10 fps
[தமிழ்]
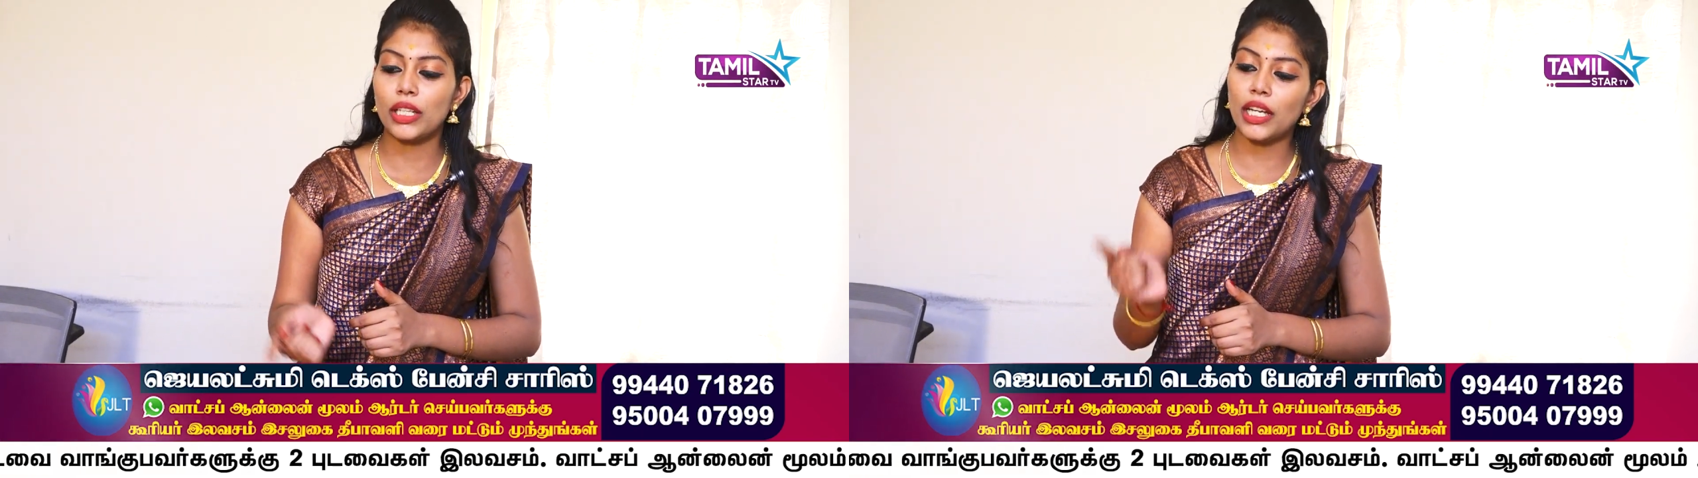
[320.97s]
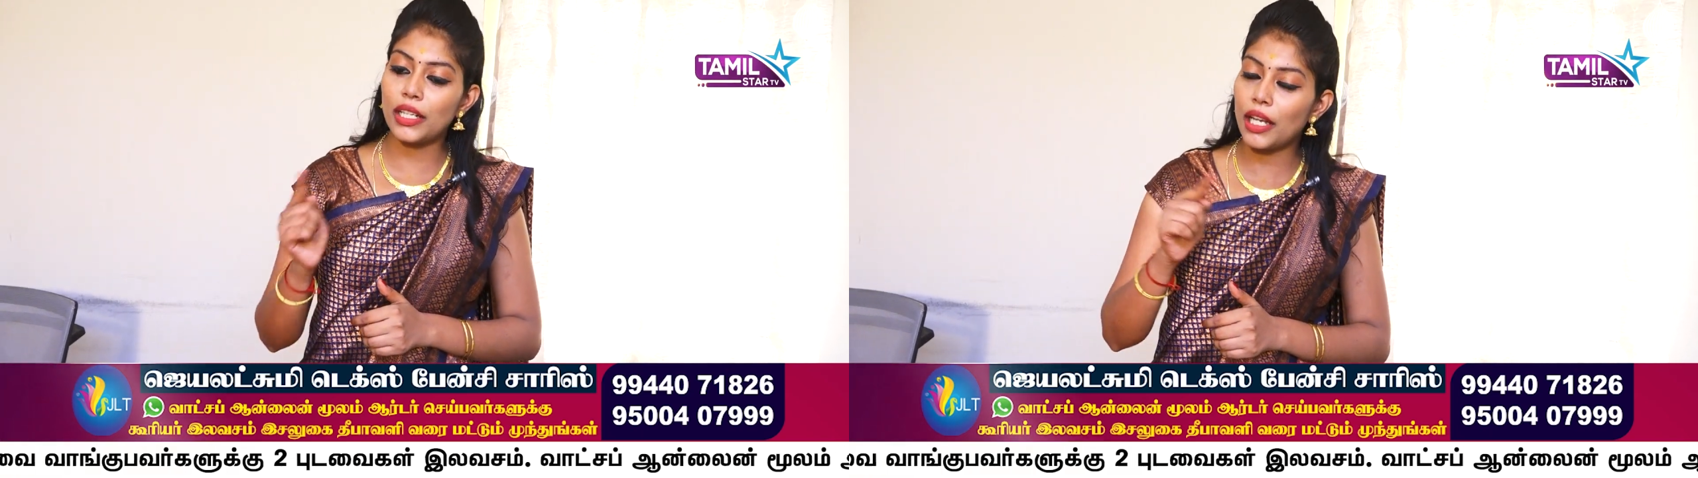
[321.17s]

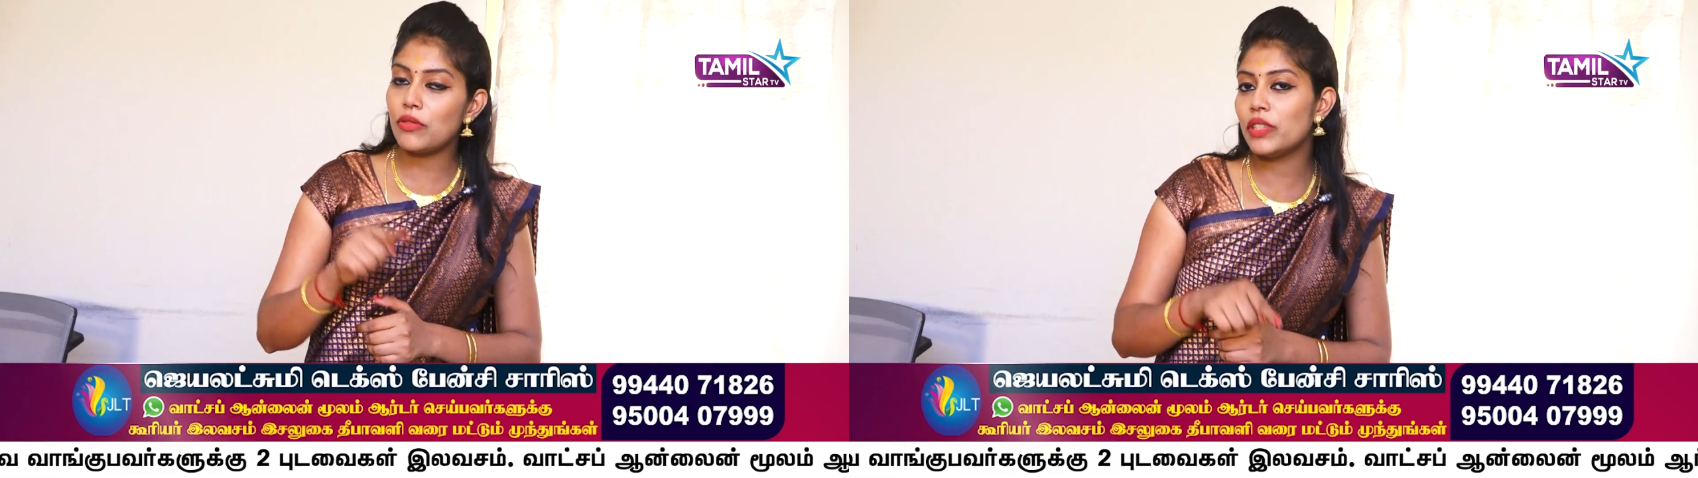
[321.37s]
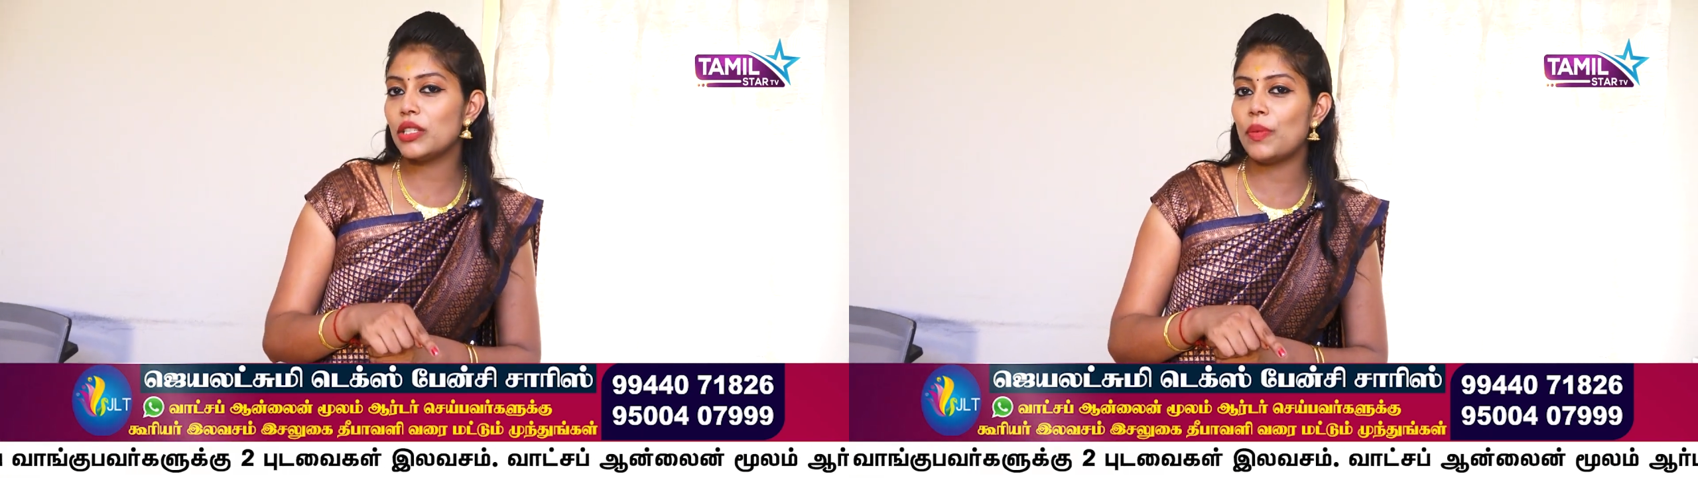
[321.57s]

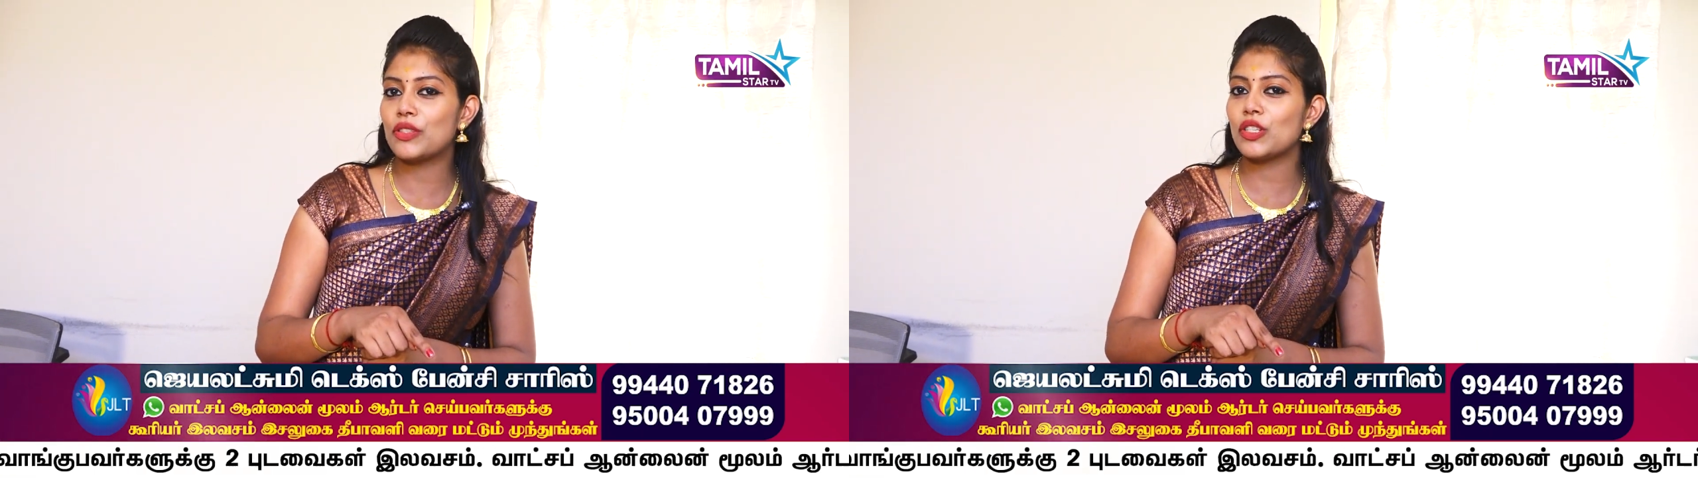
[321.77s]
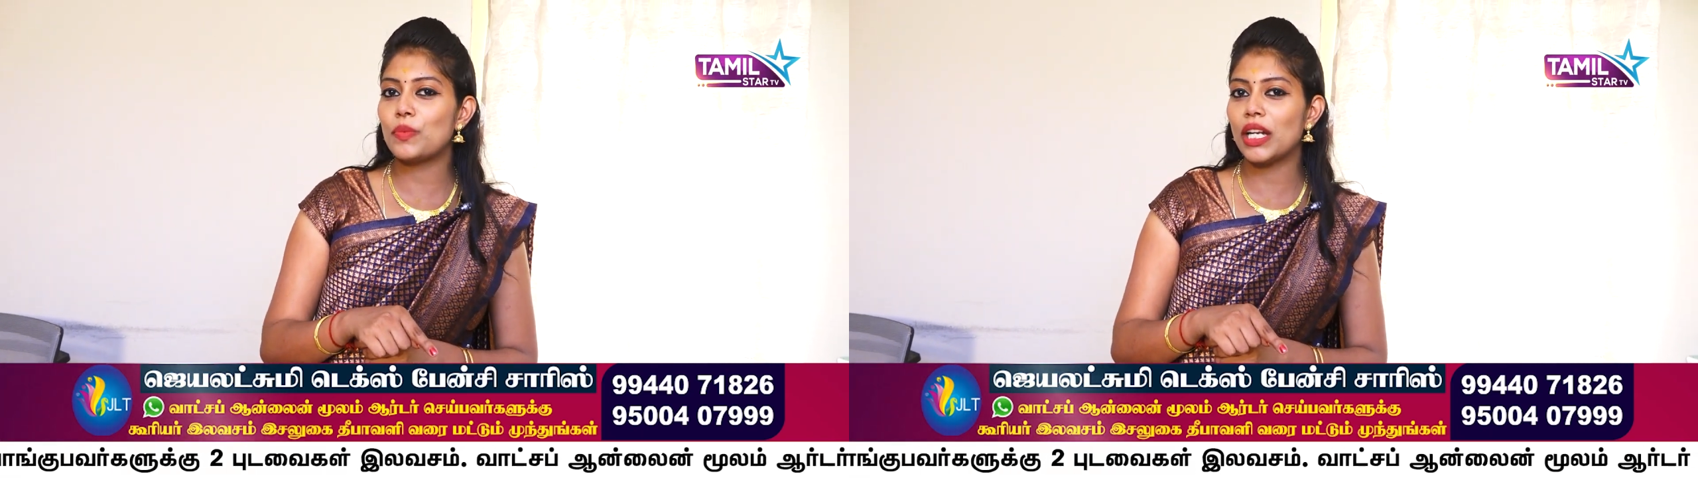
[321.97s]
நேரடியாகவும் வந்து
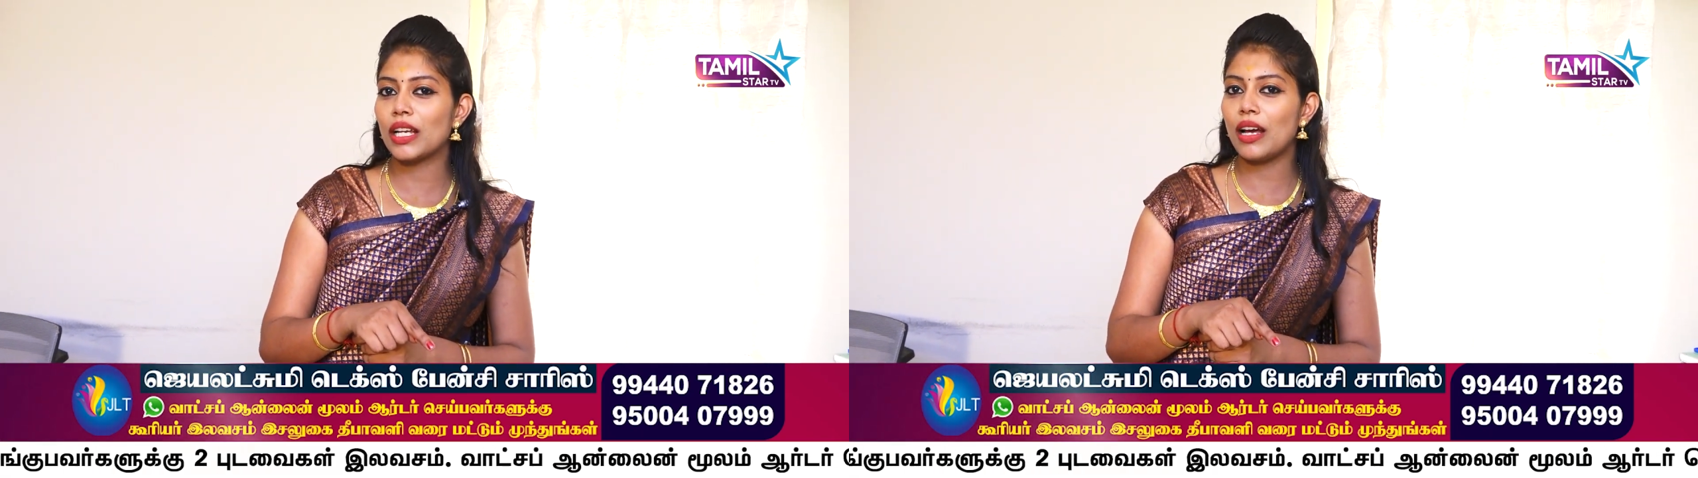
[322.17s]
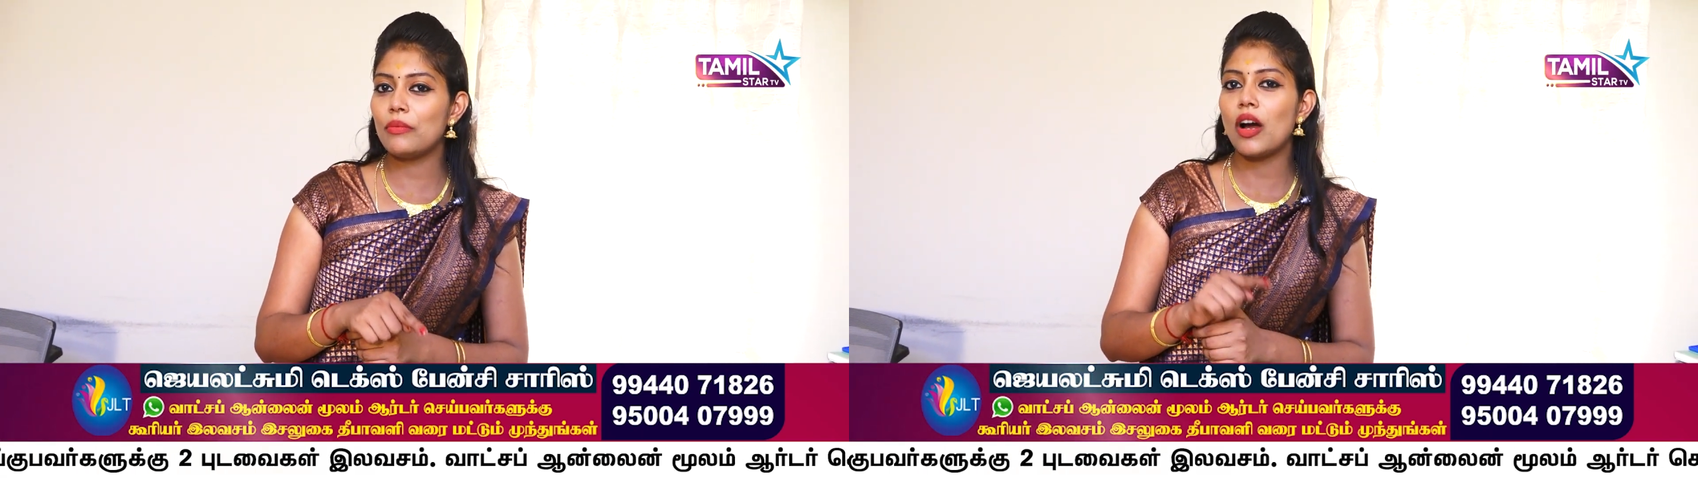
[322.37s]
பர்ச்சேஸ்
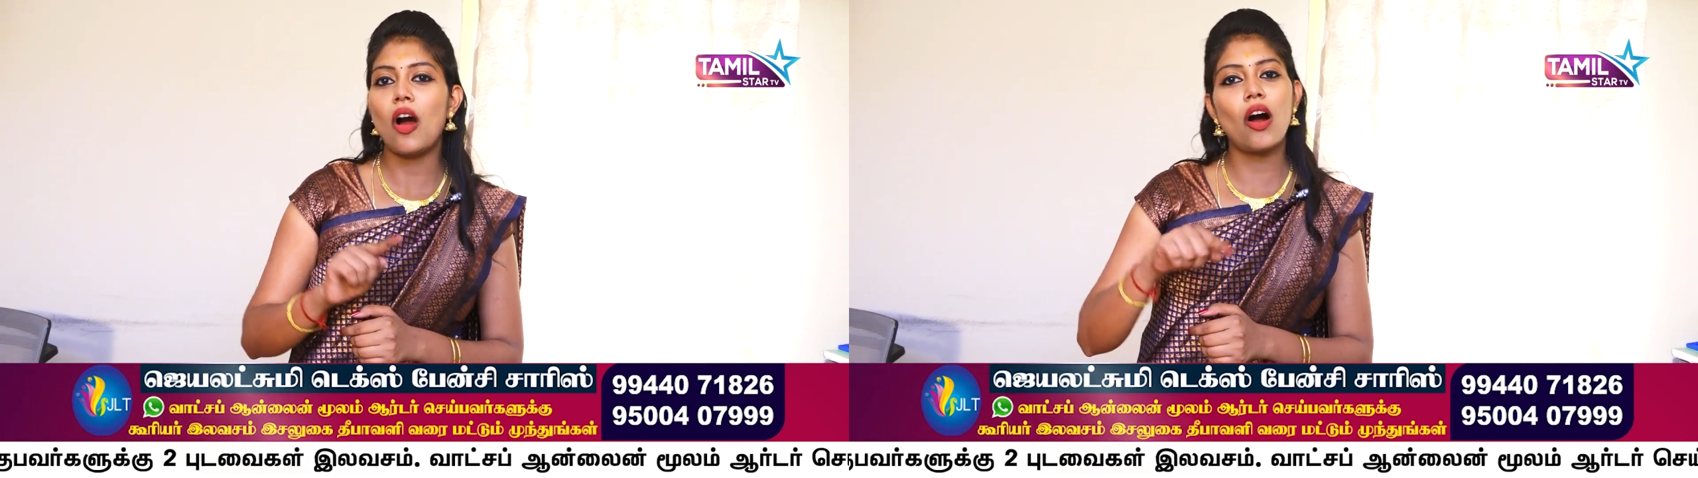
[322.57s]
பண்ணிக்கலாம்